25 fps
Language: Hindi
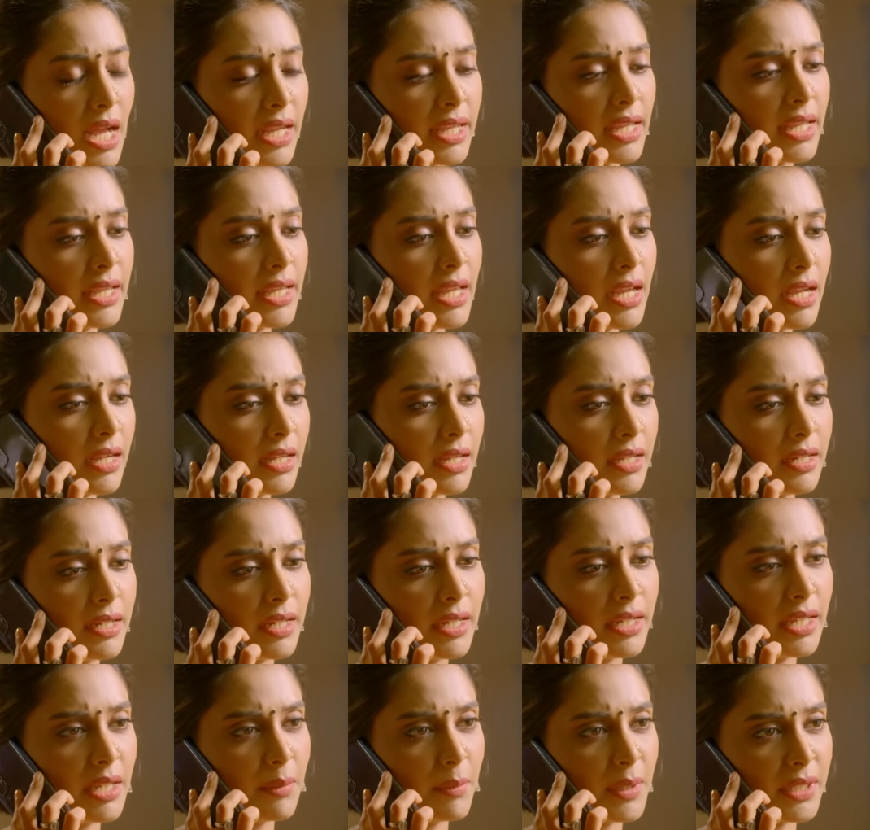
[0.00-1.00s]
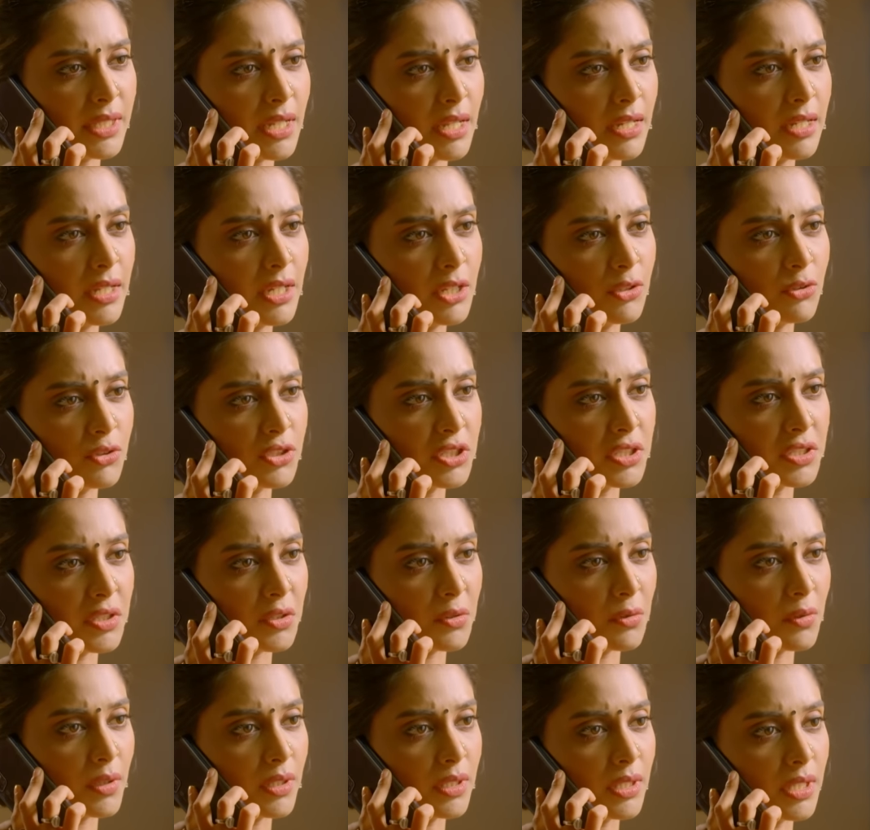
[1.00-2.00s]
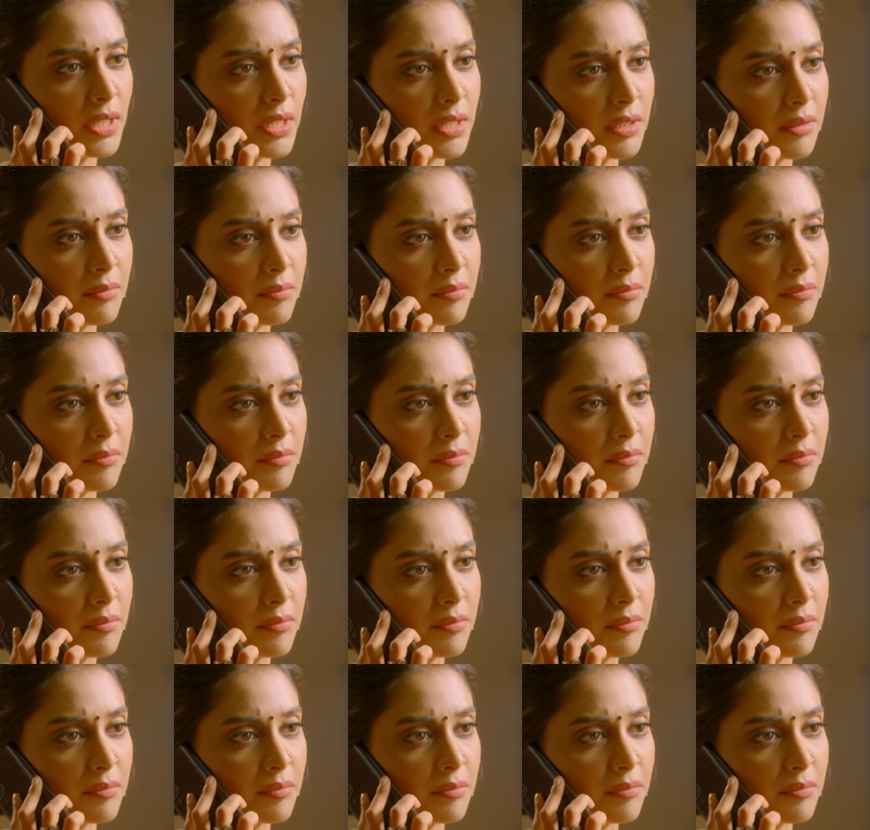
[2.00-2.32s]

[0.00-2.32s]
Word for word: आगे क्या करना है ये बताने की तुझे ज़रूरत नहीं